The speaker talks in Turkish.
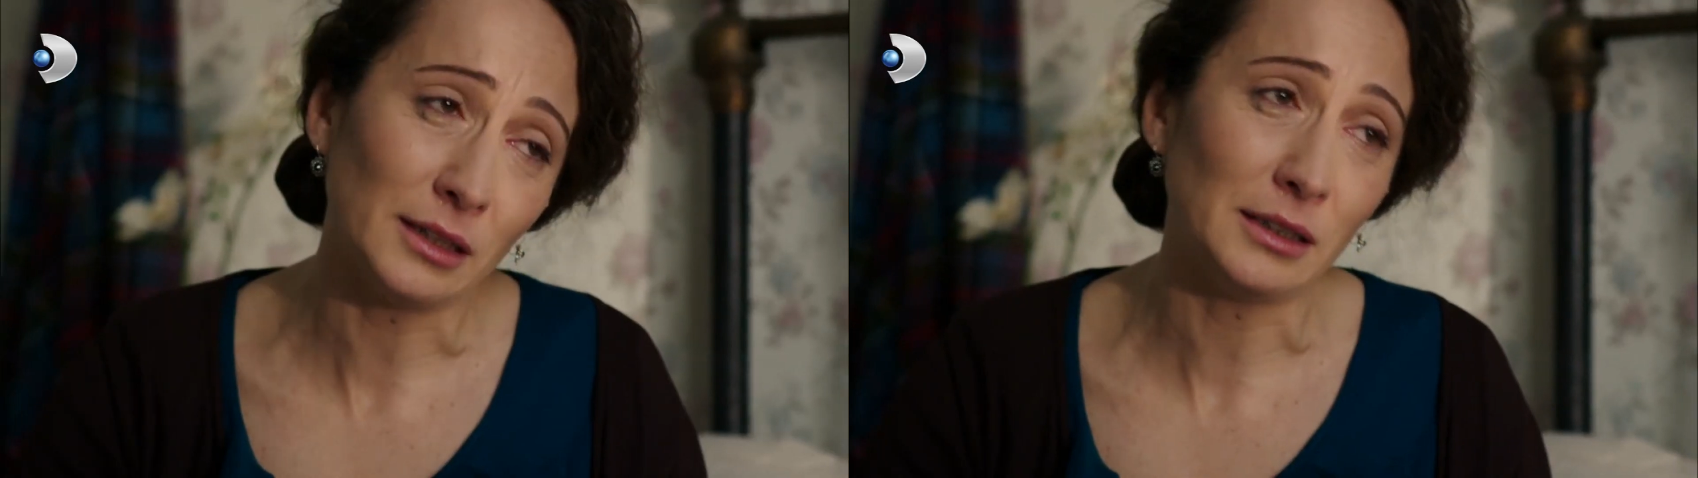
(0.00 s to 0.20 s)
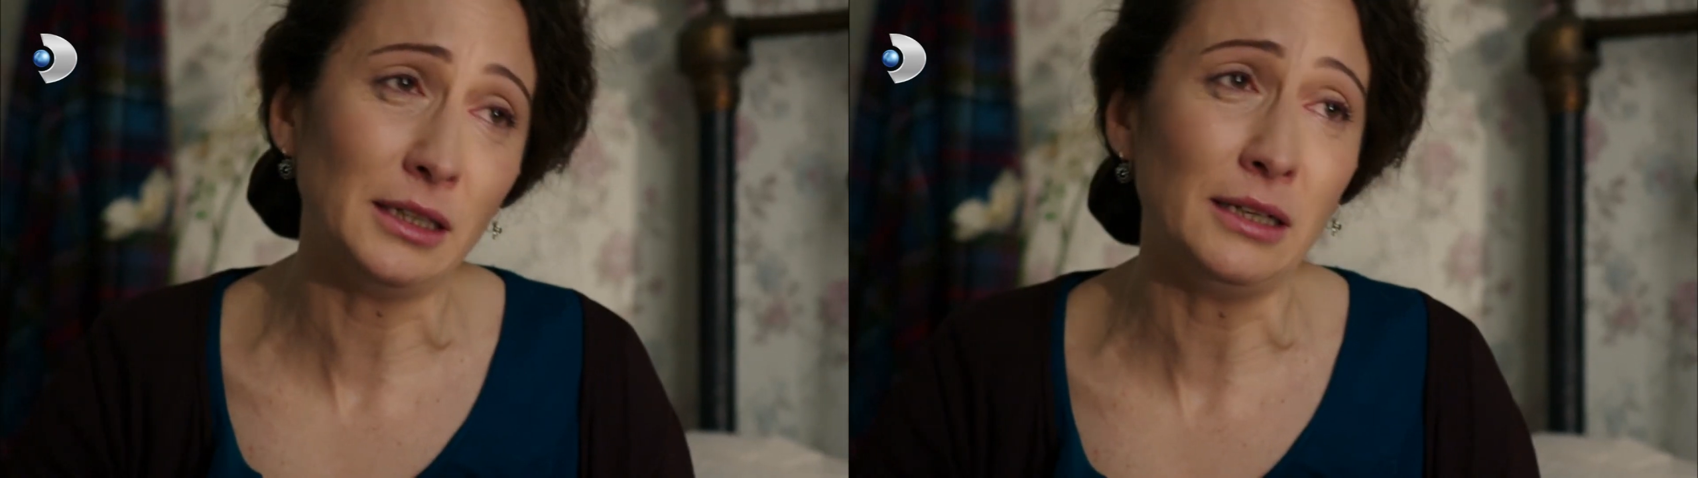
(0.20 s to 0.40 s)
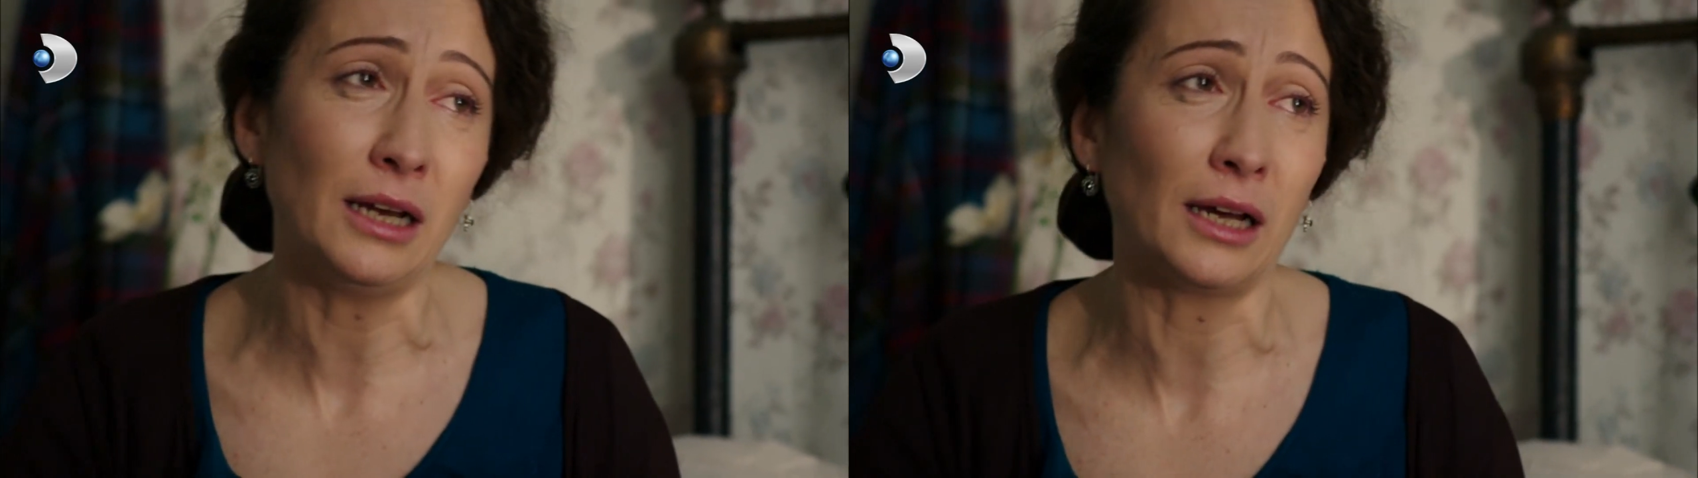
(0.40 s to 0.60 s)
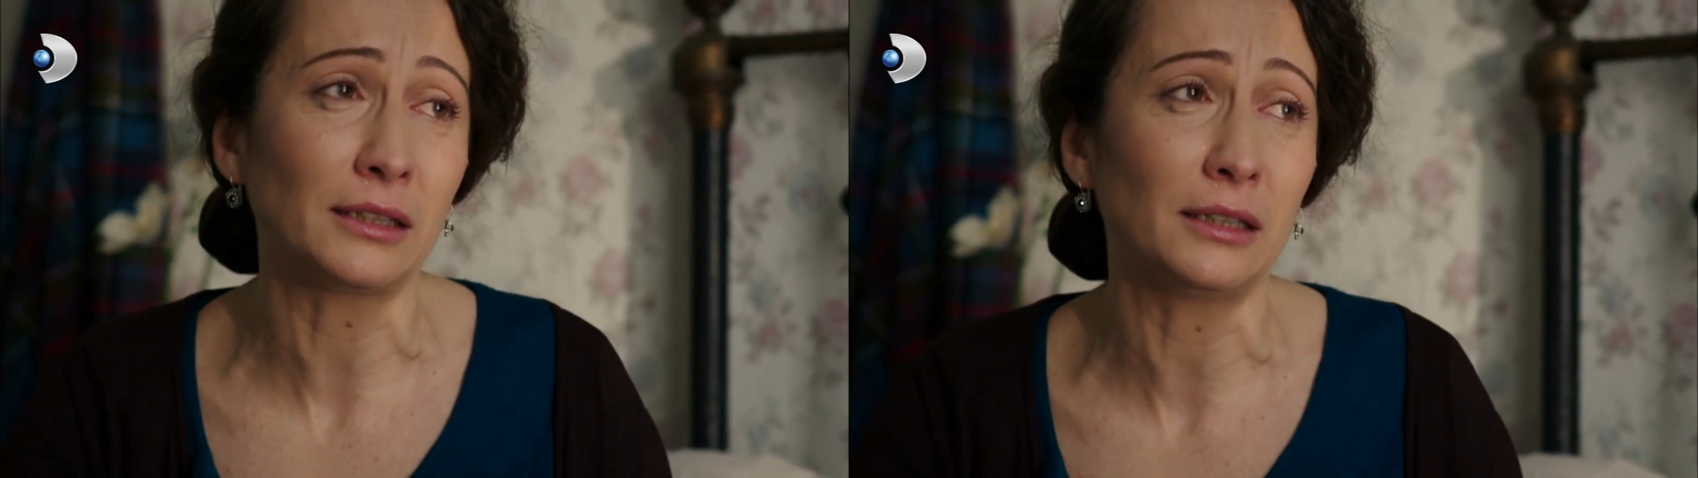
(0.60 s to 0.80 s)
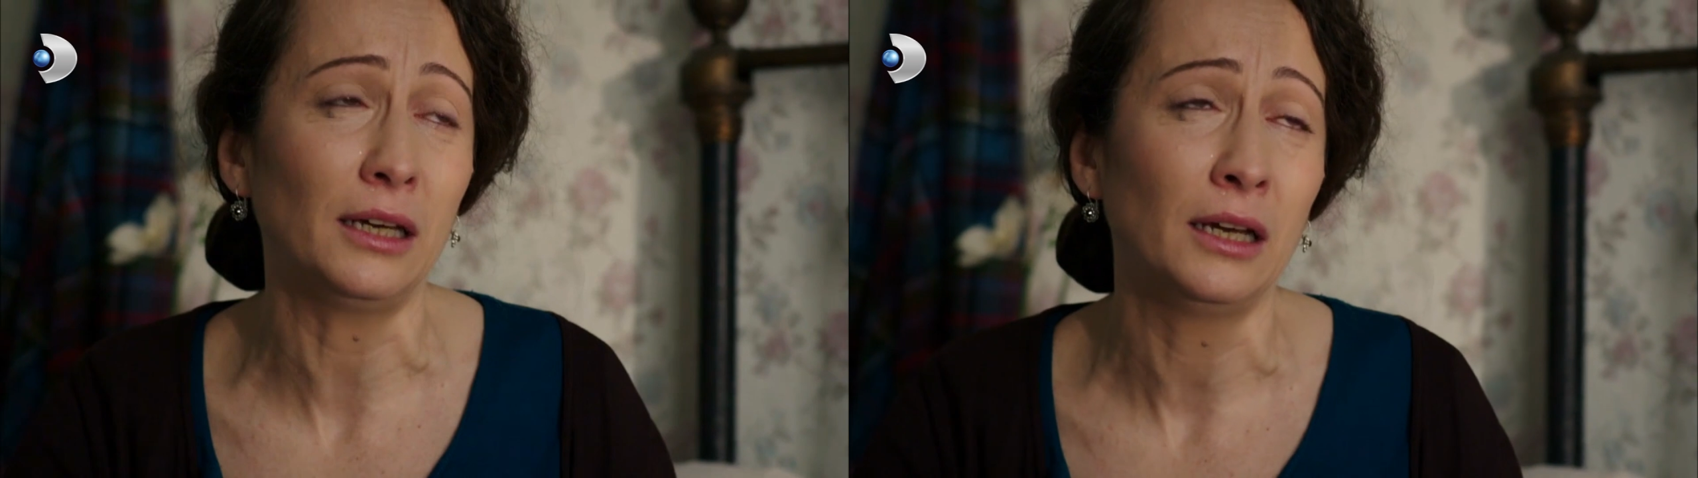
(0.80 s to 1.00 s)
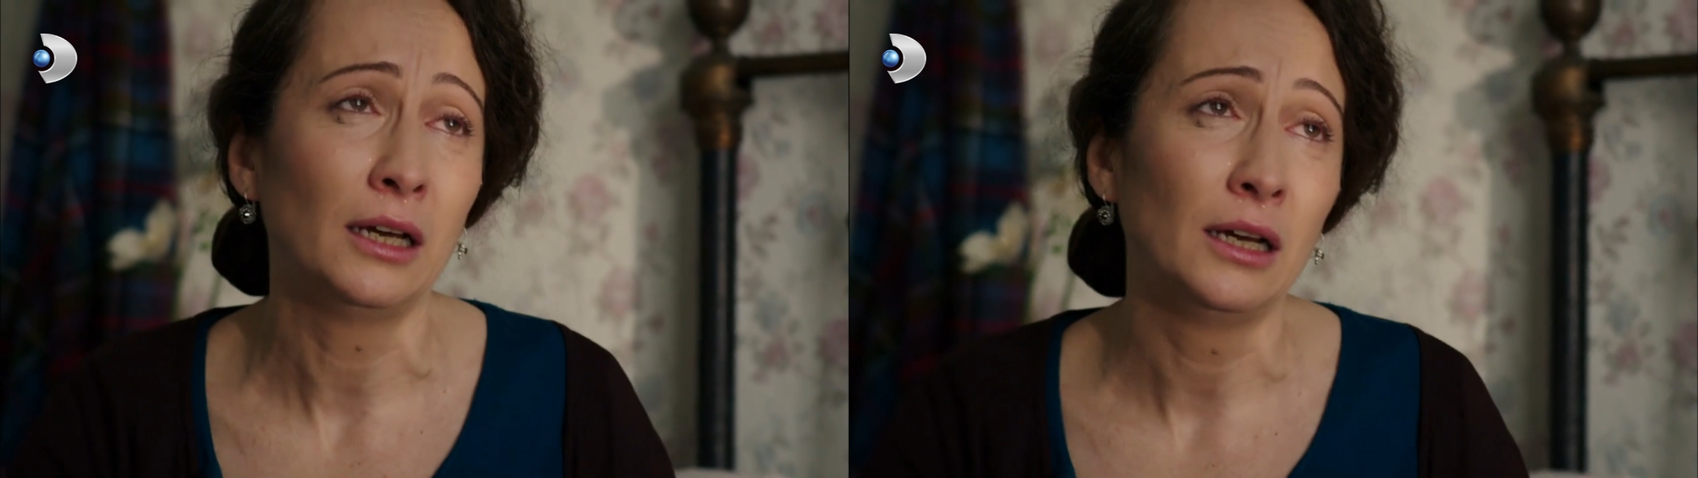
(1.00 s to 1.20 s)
Yani illa ki